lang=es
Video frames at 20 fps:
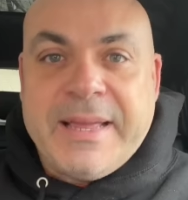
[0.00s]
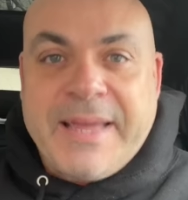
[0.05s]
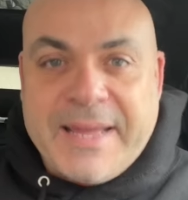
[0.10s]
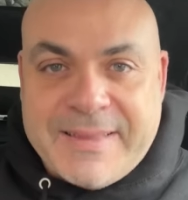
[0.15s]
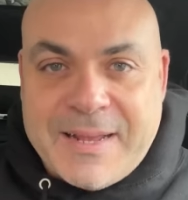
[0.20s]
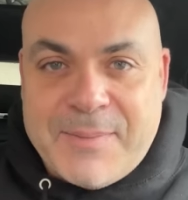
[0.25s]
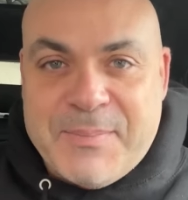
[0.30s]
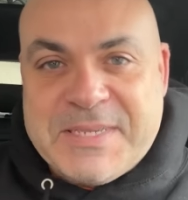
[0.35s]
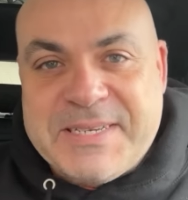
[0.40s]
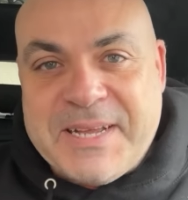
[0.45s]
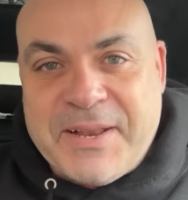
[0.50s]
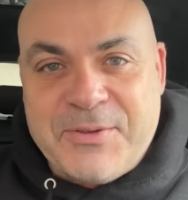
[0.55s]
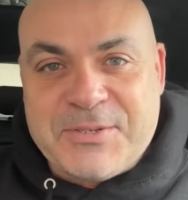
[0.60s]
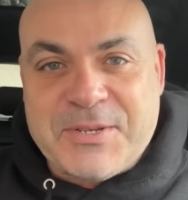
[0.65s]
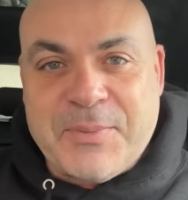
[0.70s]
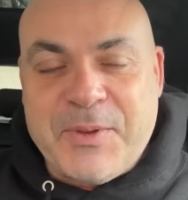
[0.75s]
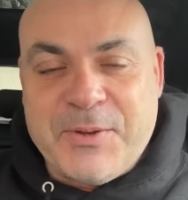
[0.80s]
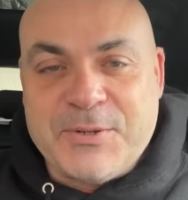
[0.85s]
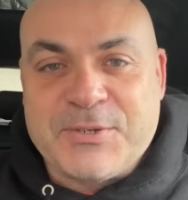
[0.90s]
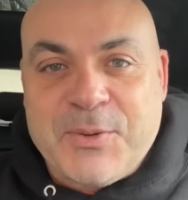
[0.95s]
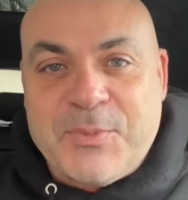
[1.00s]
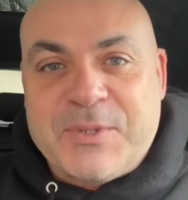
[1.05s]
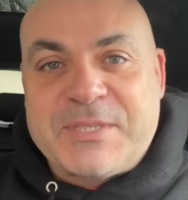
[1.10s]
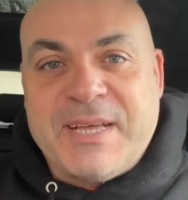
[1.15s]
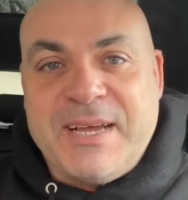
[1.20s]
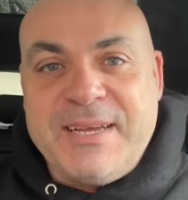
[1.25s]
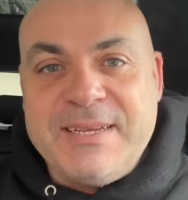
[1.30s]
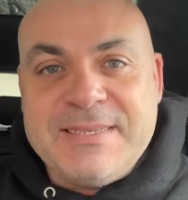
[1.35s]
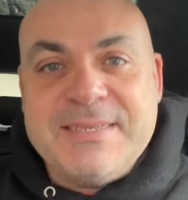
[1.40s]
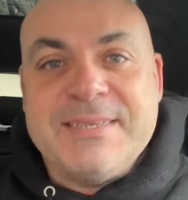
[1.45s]
¿Qué tal mis queridos amigos? ¿Cómo
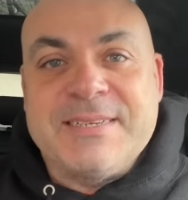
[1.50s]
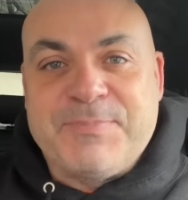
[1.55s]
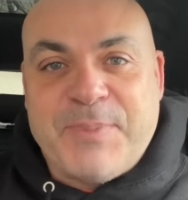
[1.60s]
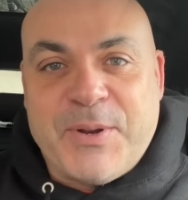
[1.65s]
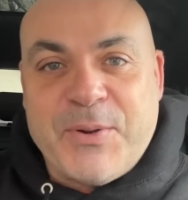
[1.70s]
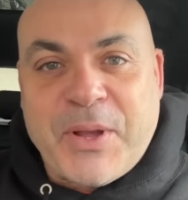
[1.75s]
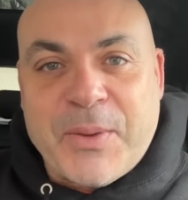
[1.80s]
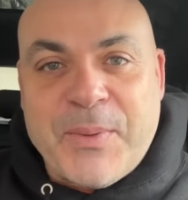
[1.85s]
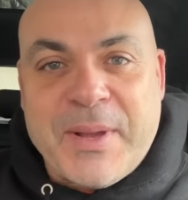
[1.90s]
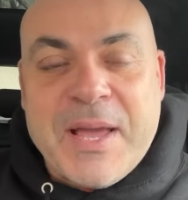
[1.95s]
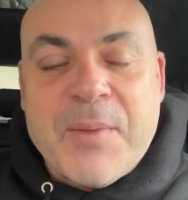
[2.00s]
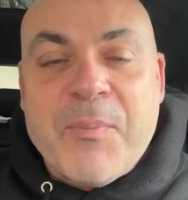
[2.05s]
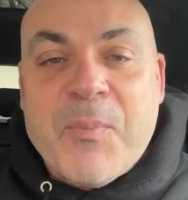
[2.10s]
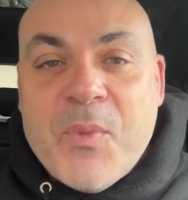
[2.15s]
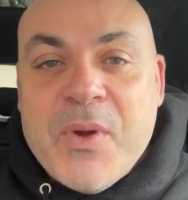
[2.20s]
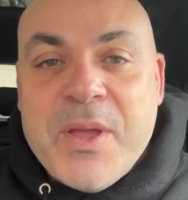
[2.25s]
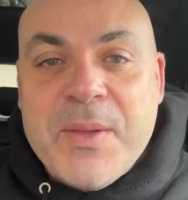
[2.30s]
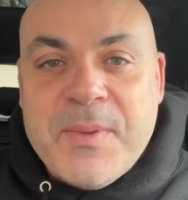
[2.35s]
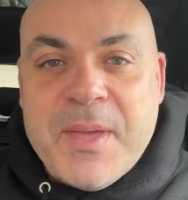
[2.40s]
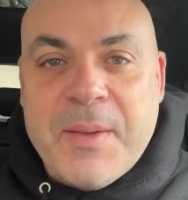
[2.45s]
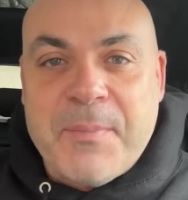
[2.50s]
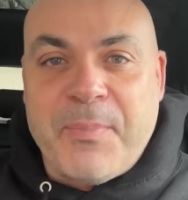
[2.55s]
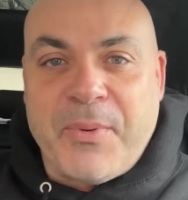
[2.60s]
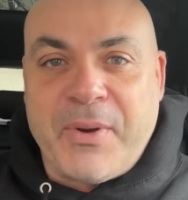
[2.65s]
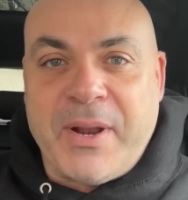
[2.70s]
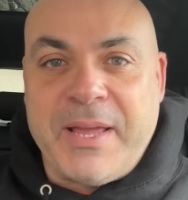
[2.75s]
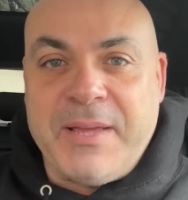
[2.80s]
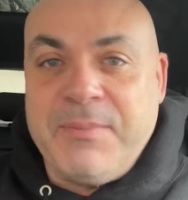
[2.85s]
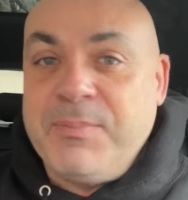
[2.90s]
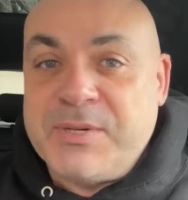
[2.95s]
estáis? Espero que vaya muy bien
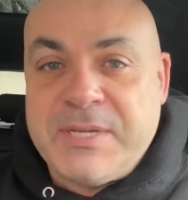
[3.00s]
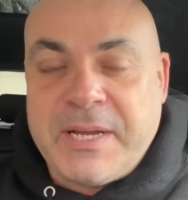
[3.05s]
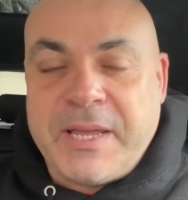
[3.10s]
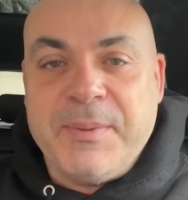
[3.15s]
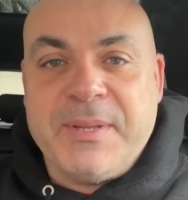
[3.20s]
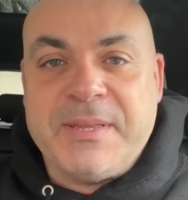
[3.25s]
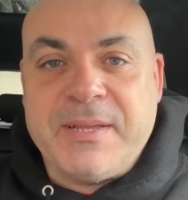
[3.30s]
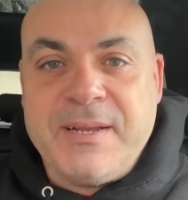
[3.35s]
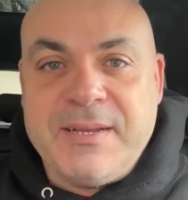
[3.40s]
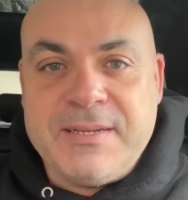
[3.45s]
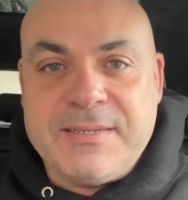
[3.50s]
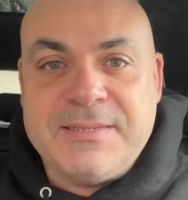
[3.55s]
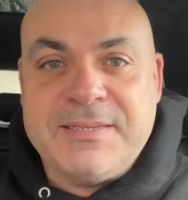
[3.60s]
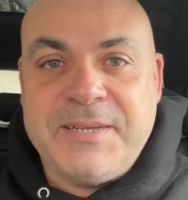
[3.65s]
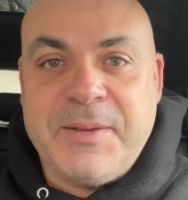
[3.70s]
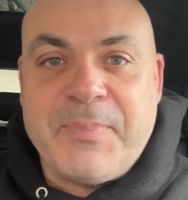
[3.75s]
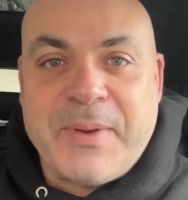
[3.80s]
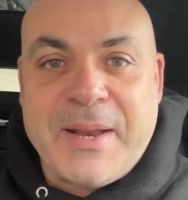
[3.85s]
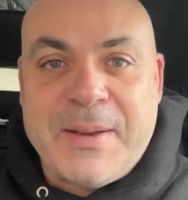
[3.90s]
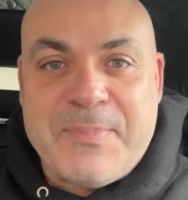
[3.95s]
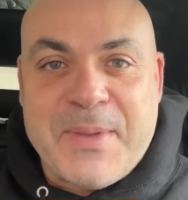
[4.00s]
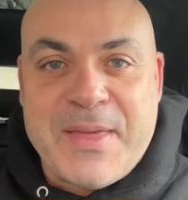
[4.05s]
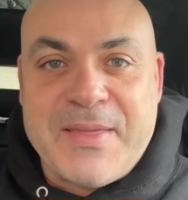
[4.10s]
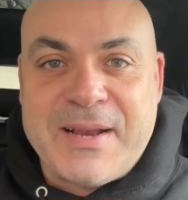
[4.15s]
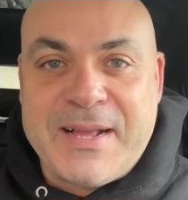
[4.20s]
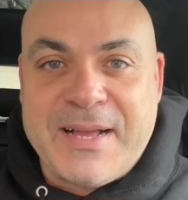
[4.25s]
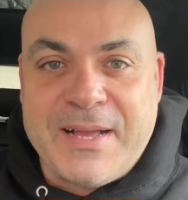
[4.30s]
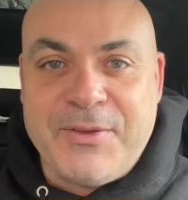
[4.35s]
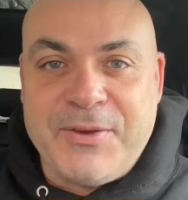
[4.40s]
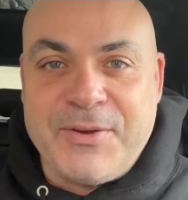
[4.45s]
por ahí. Pues aquí me tenéis, siempre al pie
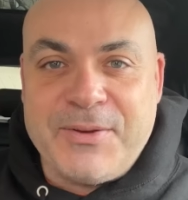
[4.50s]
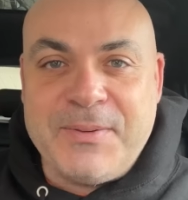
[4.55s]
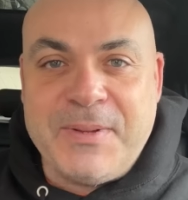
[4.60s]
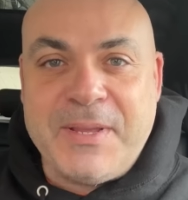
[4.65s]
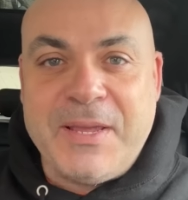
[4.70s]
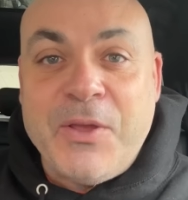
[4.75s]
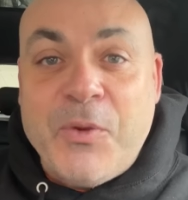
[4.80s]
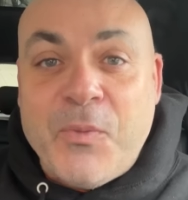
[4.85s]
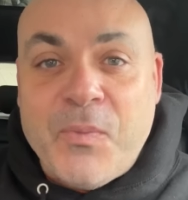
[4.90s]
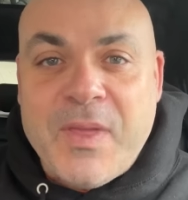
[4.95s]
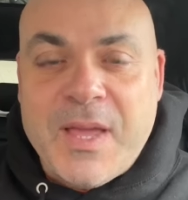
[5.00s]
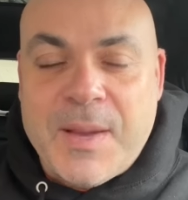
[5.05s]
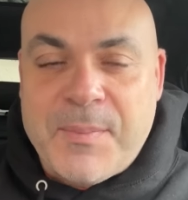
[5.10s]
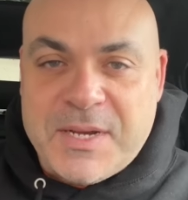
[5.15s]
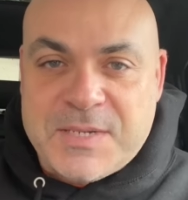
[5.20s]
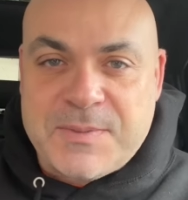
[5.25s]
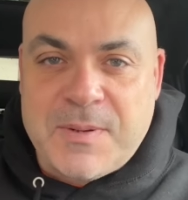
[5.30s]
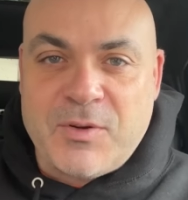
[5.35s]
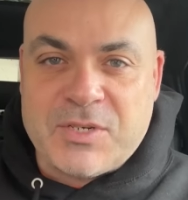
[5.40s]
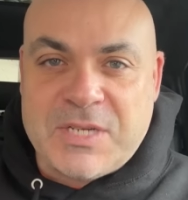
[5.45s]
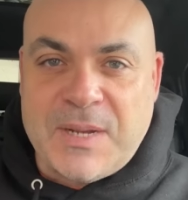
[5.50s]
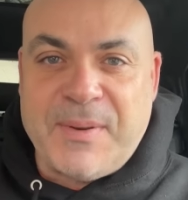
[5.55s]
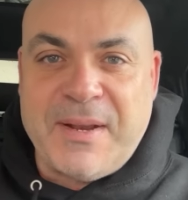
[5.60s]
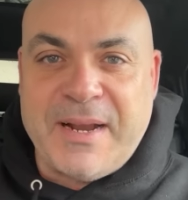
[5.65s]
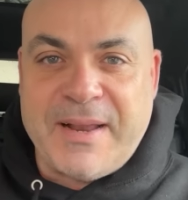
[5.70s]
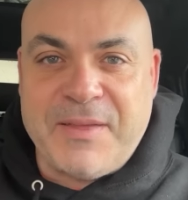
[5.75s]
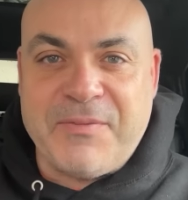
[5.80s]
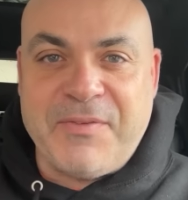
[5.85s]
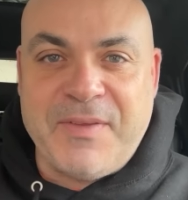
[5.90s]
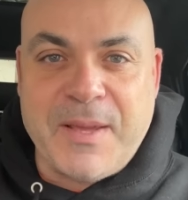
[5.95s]
del cañón y un día más vamos a
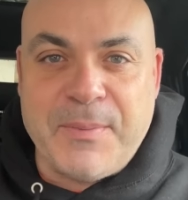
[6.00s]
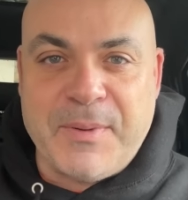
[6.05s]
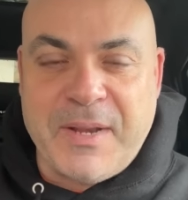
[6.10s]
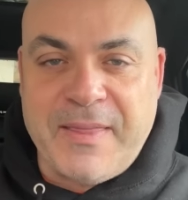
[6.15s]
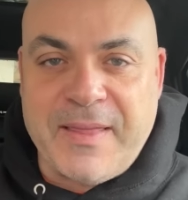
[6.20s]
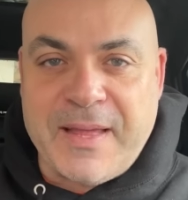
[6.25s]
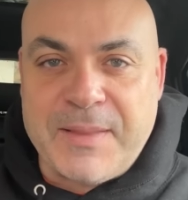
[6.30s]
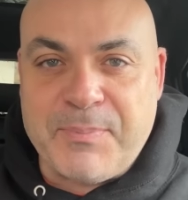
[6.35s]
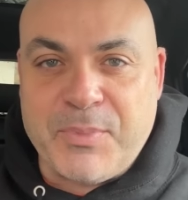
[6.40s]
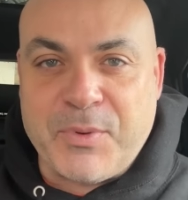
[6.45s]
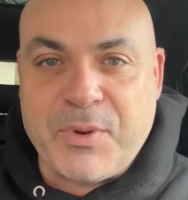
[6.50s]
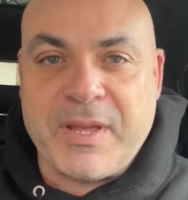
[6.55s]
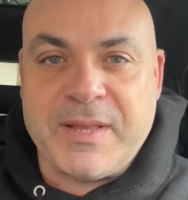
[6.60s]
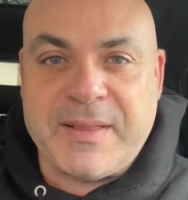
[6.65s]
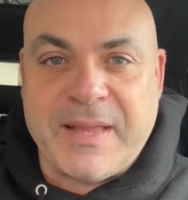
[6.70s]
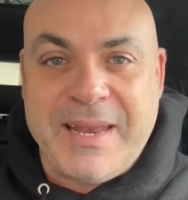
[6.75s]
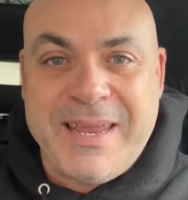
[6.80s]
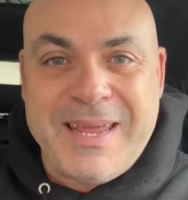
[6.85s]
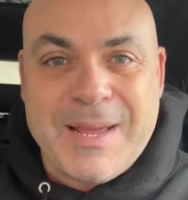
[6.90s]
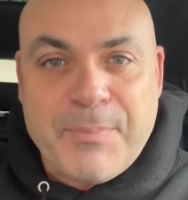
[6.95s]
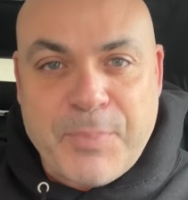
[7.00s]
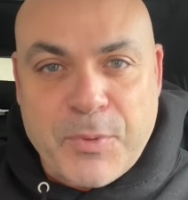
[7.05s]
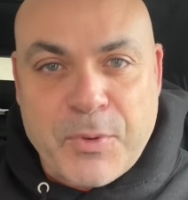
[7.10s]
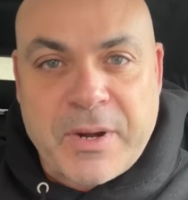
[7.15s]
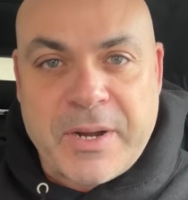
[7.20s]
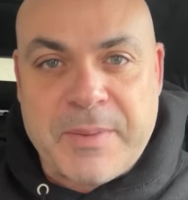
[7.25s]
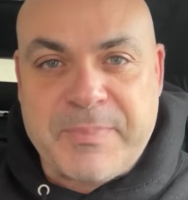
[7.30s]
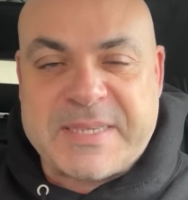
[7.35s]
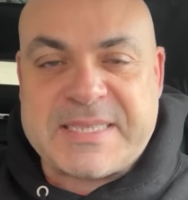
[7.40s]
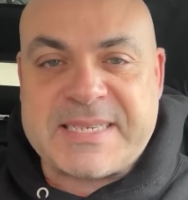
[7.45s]
hablar de fiabilidad porque tenía
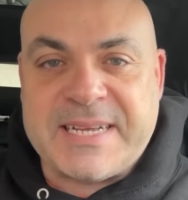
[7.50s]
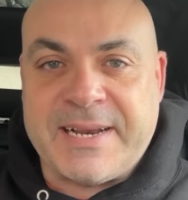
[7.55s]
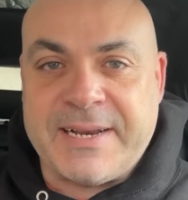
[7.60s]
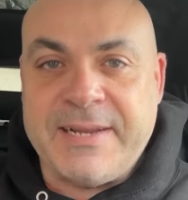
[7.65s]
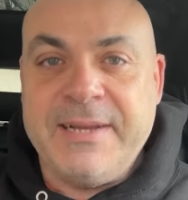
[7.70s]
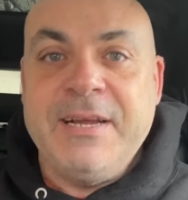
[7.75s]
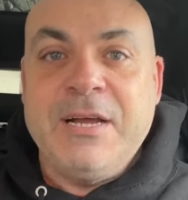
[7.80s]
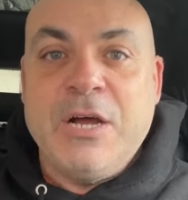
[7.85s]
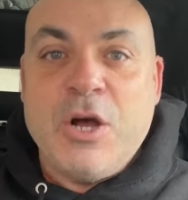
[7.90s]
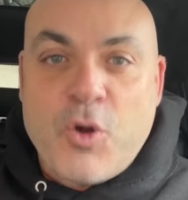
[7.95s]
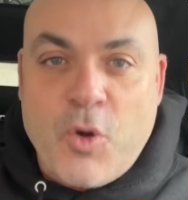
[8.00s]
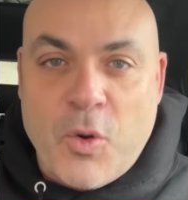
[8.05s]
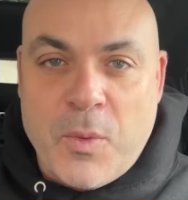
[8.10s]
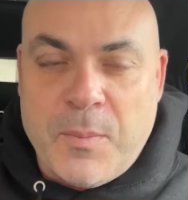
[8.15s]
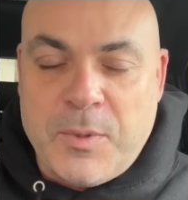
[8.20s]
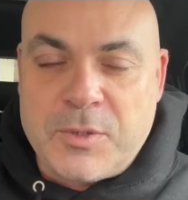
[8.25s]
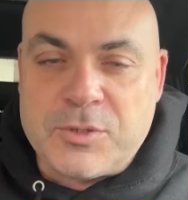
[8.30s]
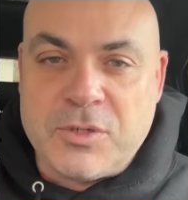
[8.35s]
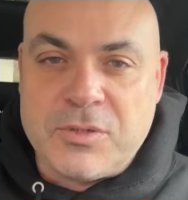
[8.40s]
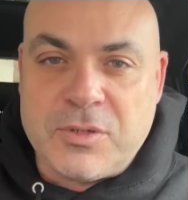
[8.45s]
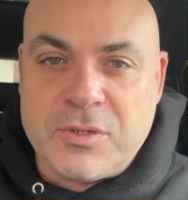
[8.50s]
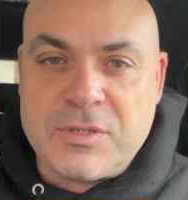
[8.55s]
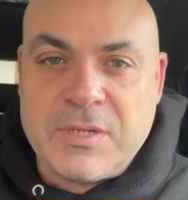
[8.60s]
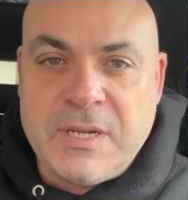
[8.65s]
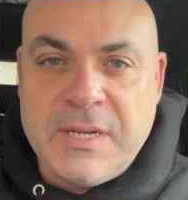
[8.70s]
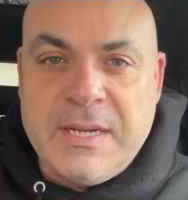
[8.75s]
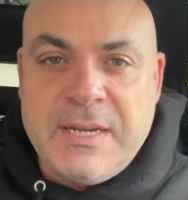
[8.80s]
por repasar con vosotros